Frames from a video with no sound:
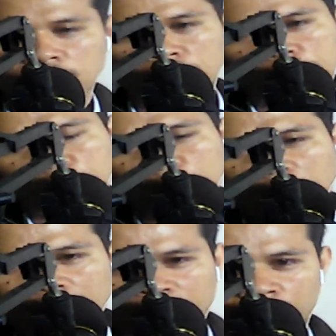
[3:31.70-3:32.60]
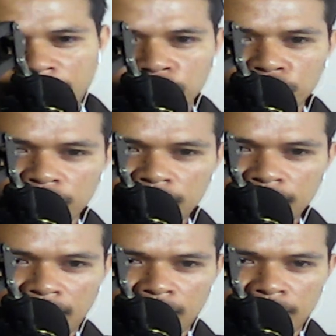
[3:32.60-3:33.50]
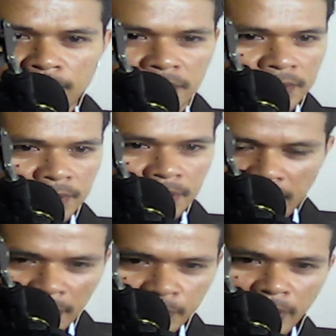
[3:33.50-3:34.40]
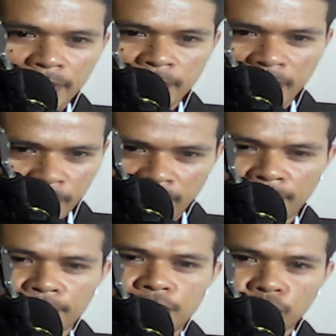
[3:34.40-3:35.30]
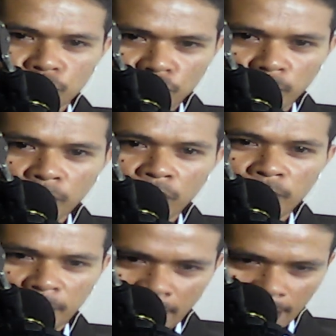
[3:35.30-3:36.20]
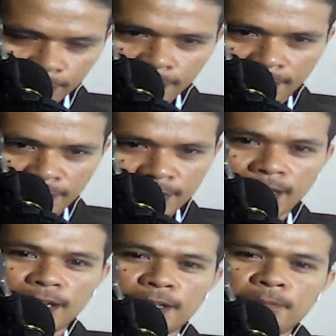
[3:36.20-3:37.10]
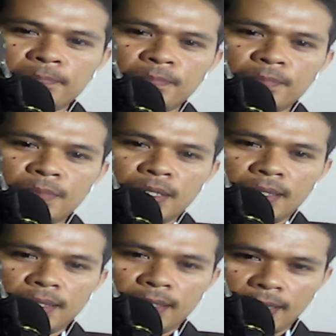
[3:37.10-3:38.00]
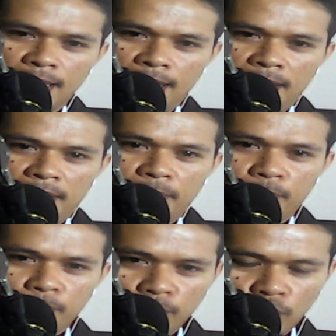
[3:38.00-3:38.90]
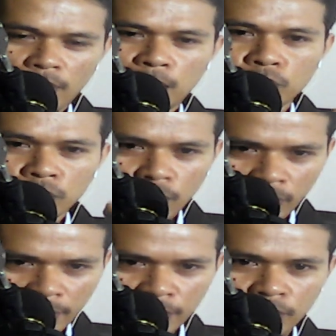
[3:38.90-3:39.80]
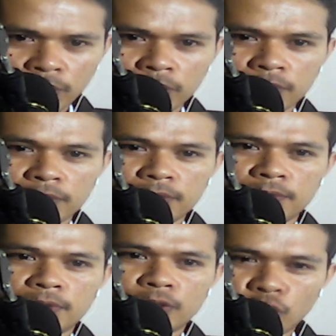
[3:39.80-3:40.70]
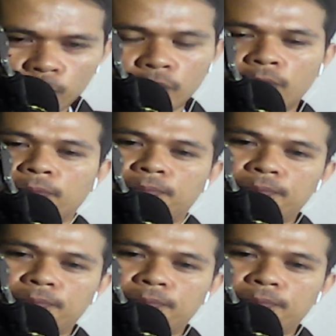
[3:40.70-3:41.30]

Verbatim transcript: Sa pipila ka mga tuig nga nang labay biya sa atong grupo, ming biya sa iglesia, ga buhat og kaugalingong grupo.